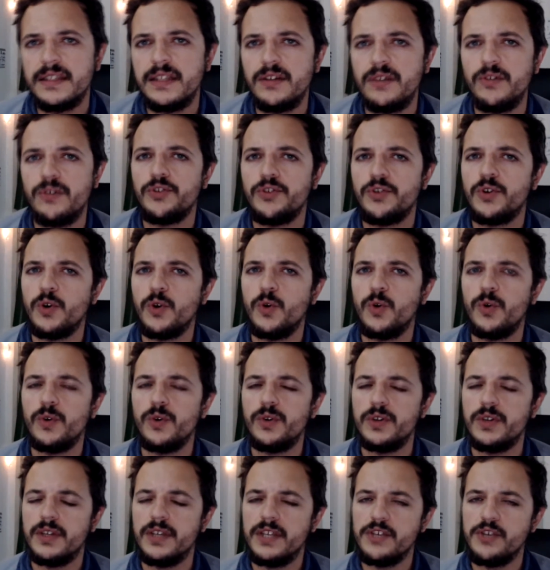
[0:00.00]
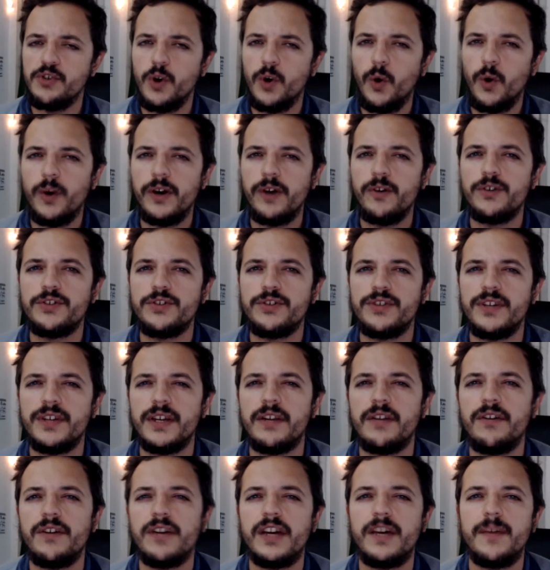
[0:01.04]
otro de esos juegos
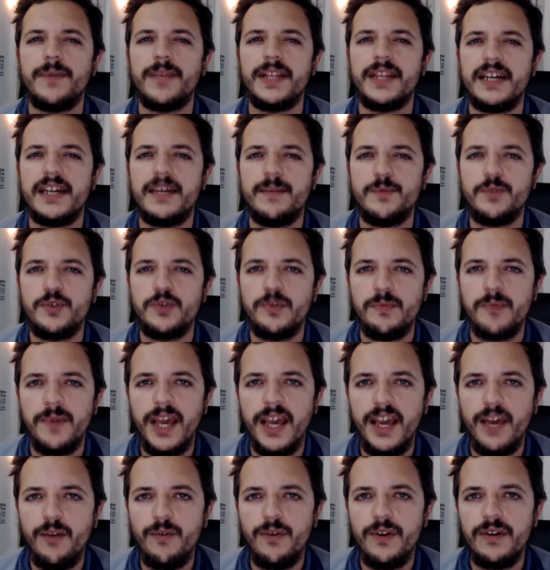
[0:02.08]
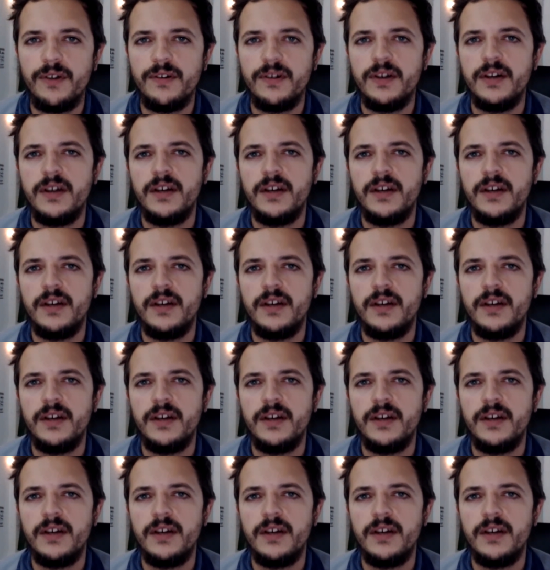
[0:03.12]
en los que manejamos un vehículo